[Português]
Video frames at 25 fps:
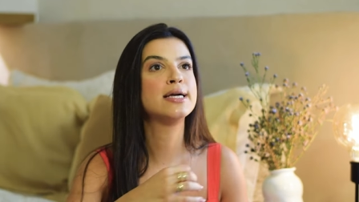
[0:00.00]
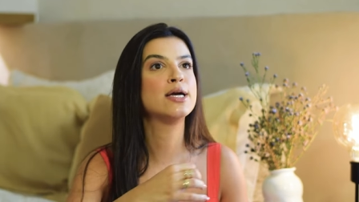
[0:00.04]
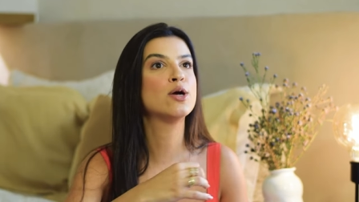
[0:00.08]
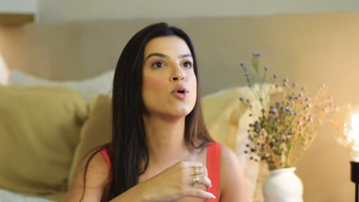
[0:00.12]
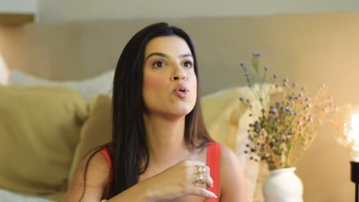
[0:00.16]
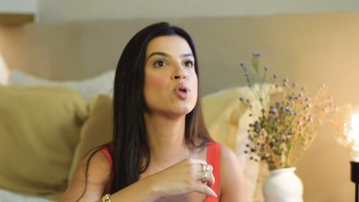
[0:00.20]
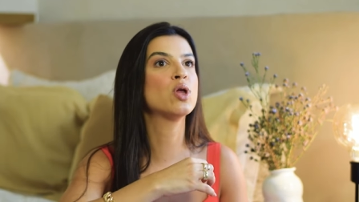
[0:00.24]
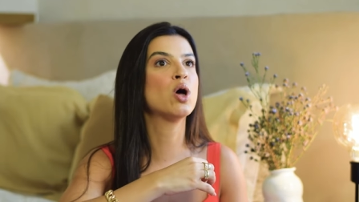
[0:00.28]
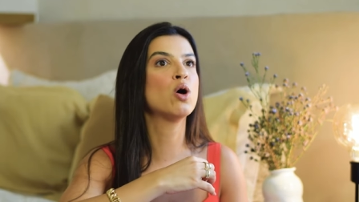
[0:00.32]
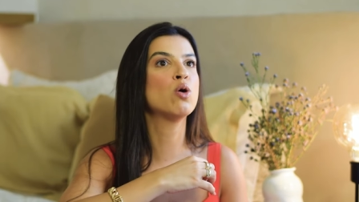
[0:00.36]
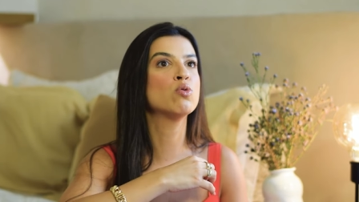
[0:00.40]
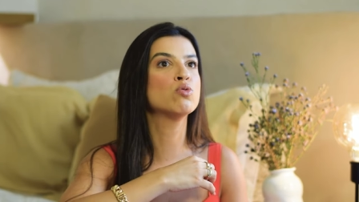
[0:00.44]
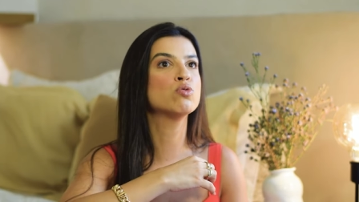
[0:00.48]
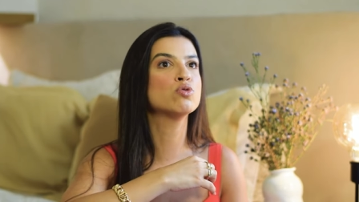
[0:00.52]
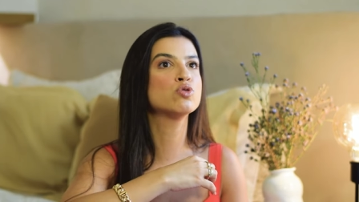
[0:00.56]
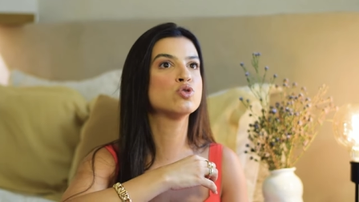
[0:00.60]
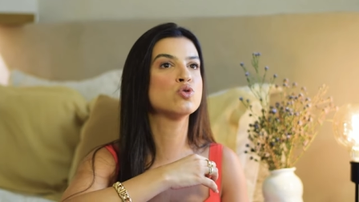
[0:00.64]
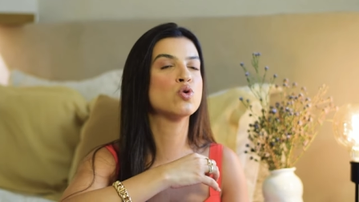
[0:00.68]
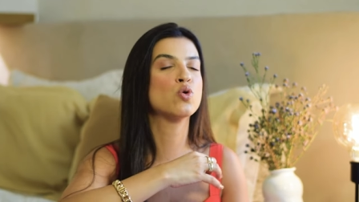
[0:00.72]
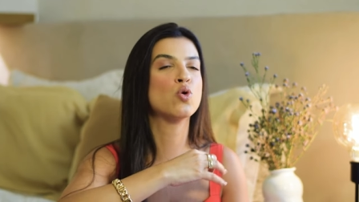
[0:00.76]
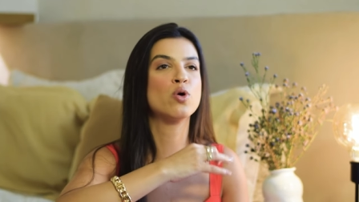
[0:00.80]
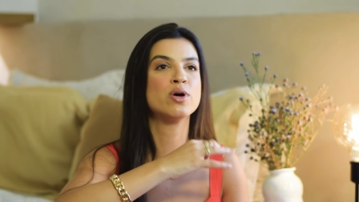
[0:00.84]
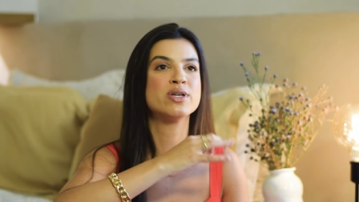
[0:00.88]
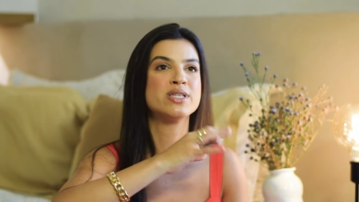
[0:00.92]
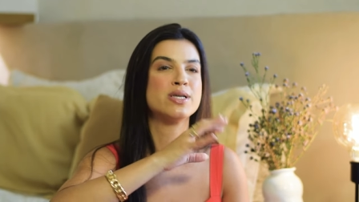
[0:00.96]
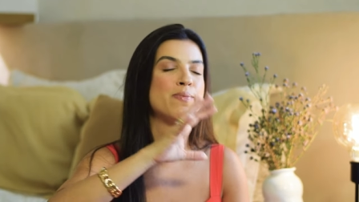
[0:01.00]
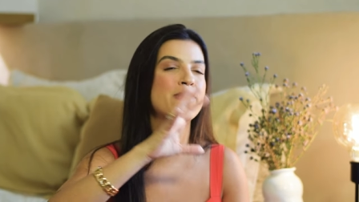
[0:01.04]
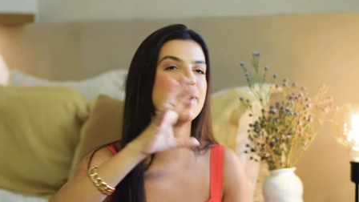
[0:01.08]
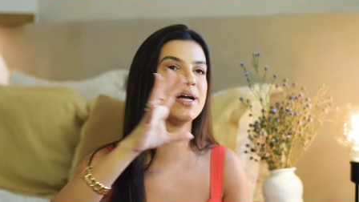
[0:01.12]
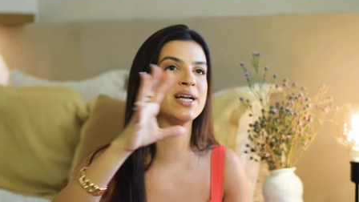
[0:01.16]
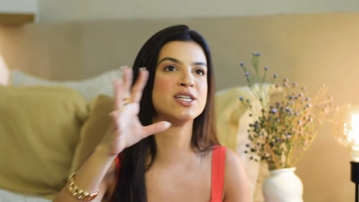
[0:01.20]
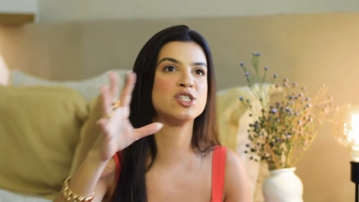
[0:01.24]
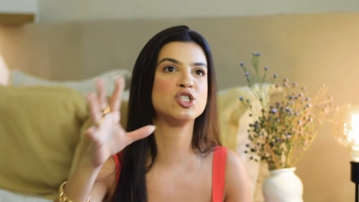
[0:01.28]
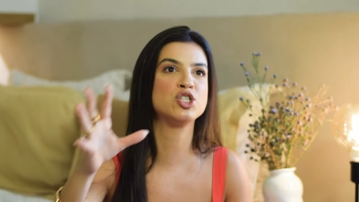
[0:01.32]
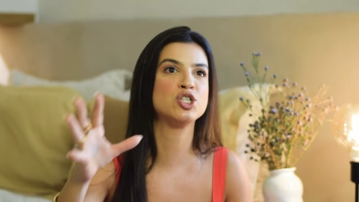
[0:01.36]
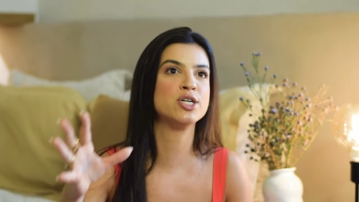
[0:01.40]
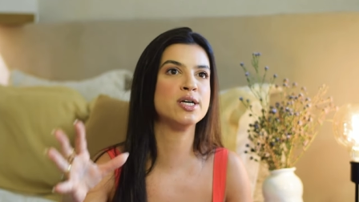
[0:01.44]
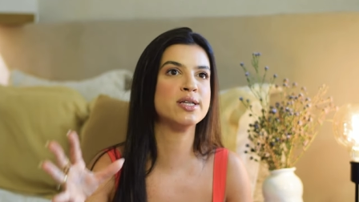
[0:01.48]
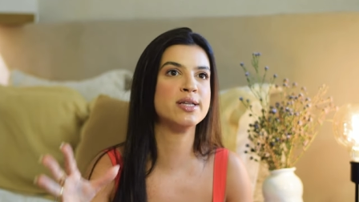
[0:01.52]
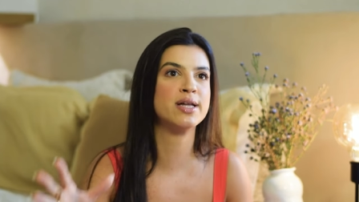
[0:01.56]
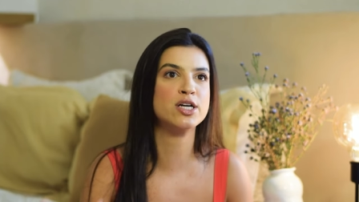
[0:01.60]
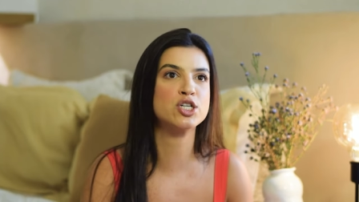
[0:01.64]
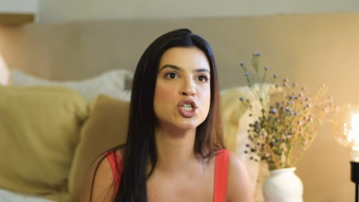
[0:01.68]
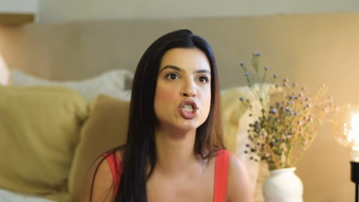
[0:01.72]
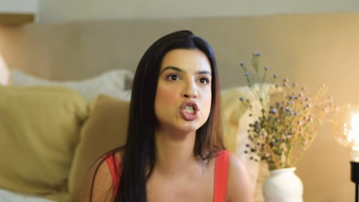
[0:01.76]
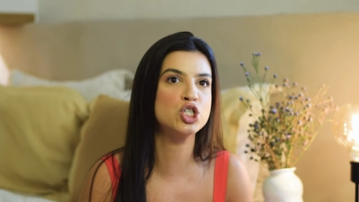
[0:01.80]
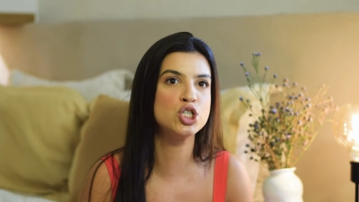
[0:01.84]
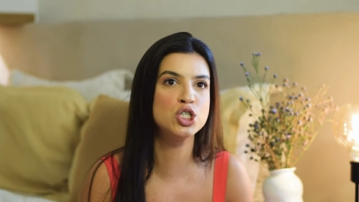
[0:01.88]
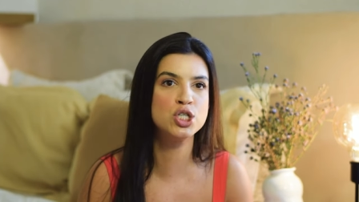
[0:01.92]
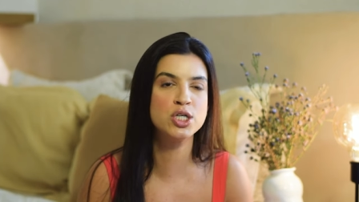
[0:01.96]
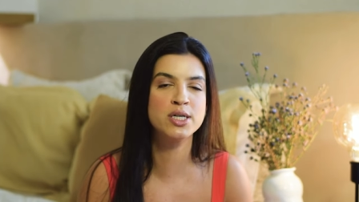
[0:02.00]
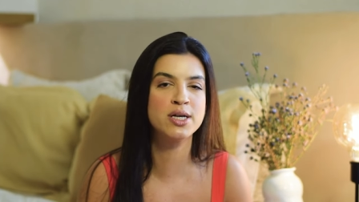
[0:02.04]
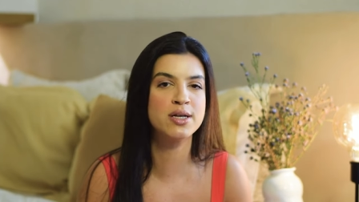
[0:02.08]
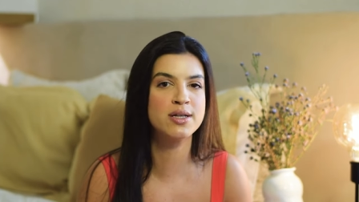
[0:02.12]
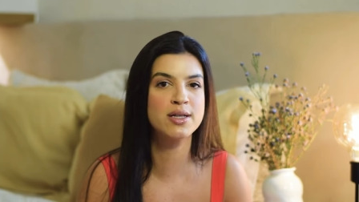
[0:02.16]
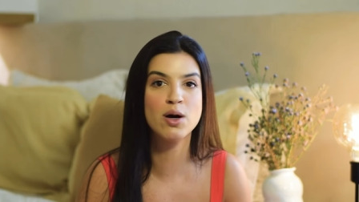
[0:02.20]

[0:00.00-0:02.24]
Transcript: eu não uso coisa baratinha da China,